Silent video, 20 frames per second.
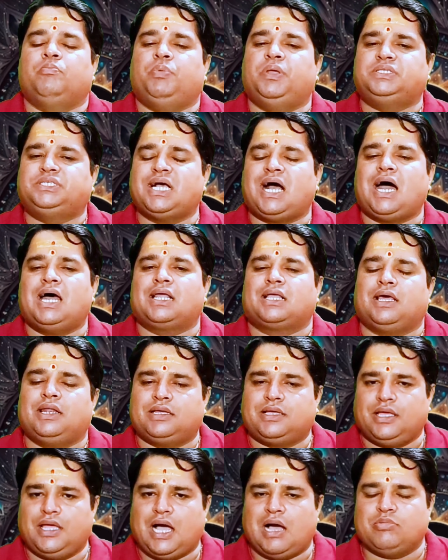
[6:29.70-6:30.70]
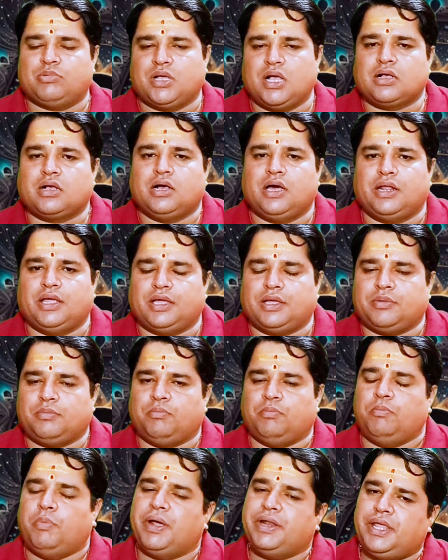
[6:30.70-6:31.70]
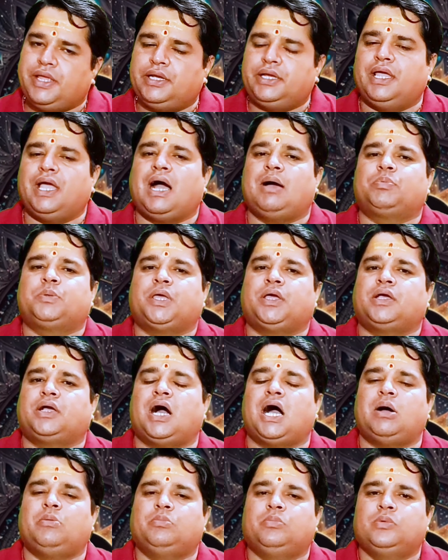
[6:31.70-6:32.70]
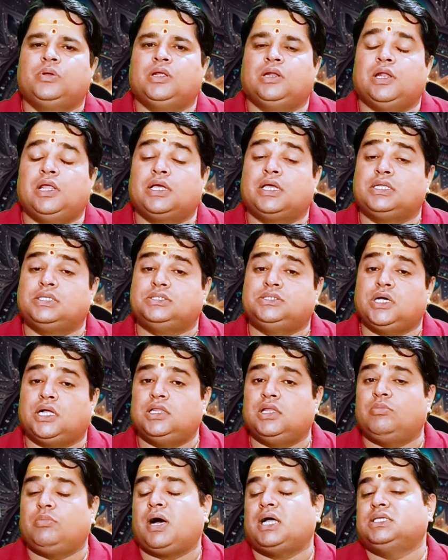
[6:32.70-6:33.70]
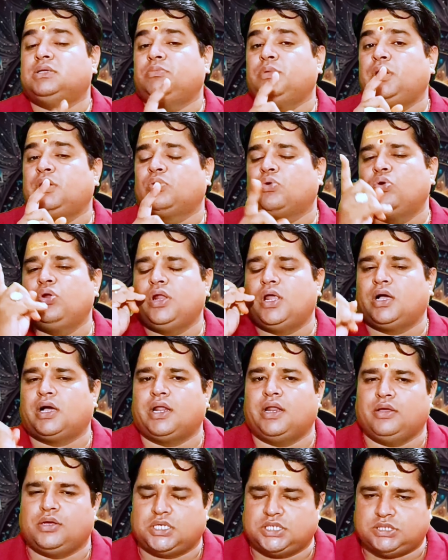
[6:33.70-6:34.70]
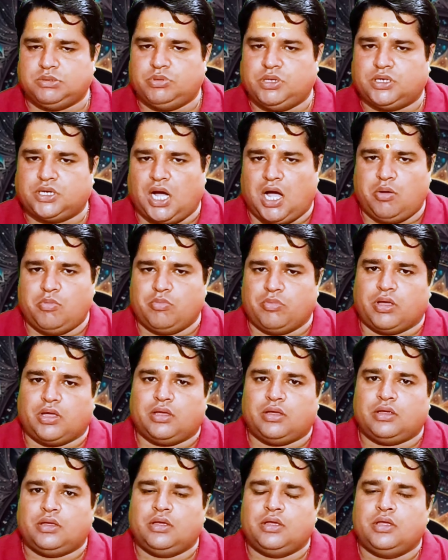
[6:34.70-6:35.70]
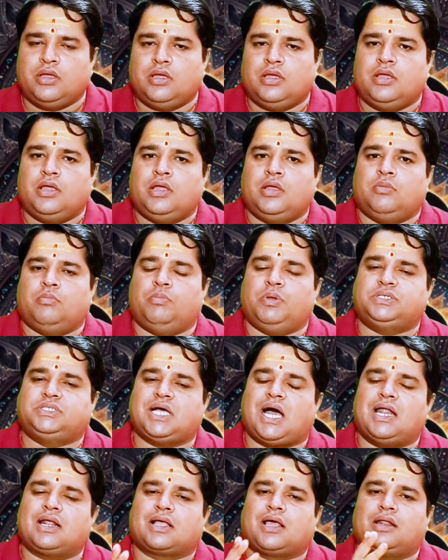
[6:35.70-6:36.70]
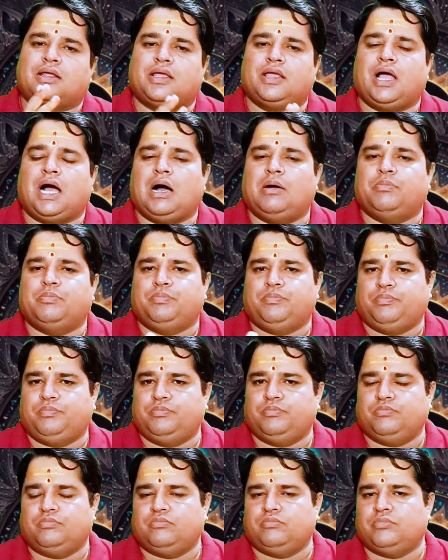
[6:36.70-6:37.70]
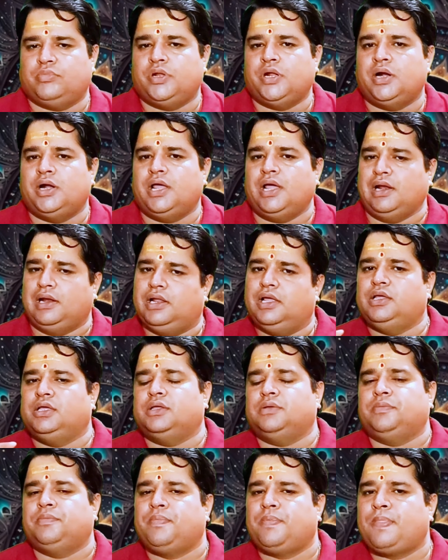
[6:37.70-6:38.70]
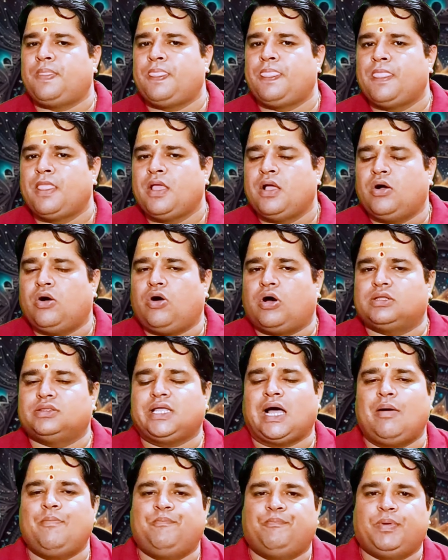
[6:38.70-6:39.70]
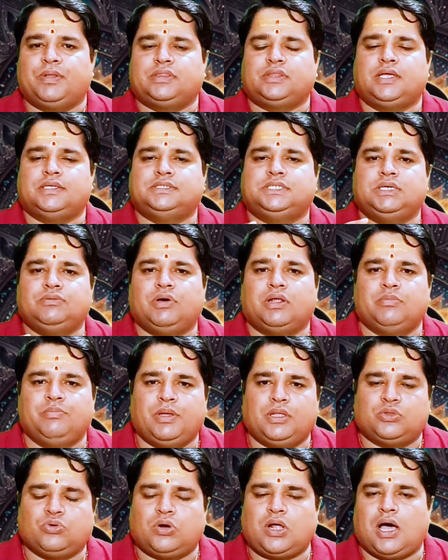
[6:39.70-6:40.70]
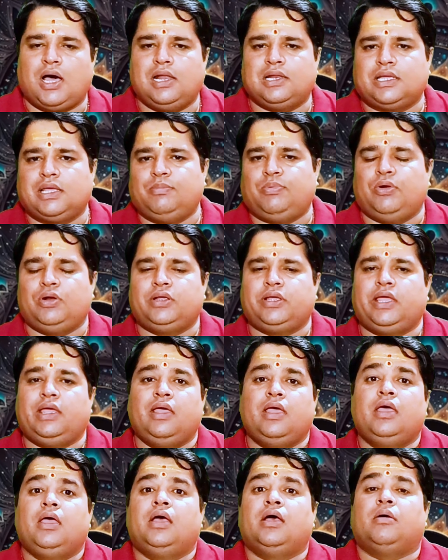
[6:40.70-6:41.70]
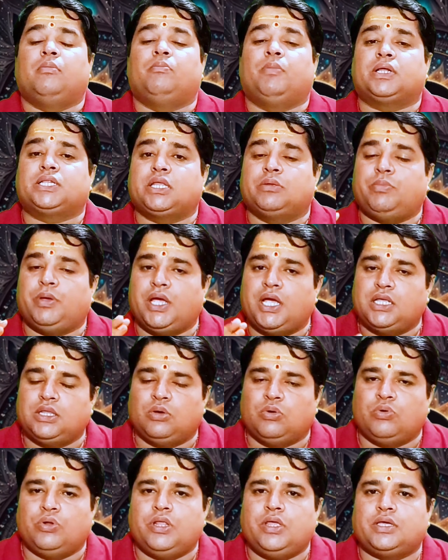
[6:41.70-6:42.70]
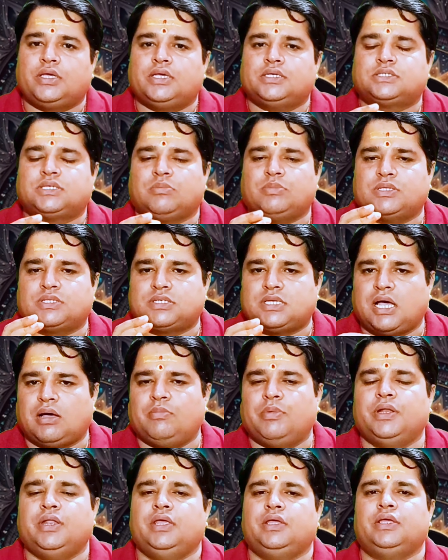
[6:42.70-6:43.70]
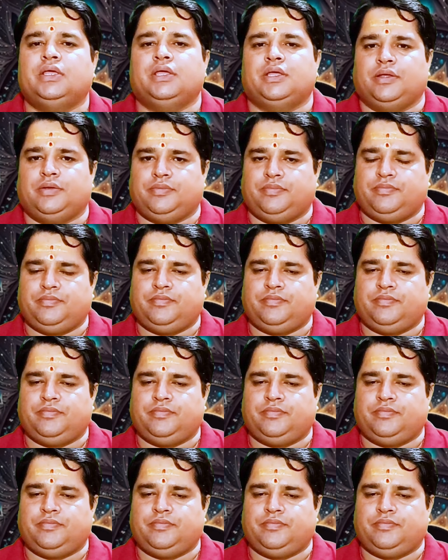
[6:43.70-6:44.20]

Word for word: विचार करके आपके करें बनेंगे आपके काम लेकिन जल्दबाजी बिल्कुल ना करें किसी भी काम में विचार करके आप निर्णय लें और दाम्पत्य जीवन में थोड़ा हल्की फुल्की मतभेद होने की समस्या बनेगी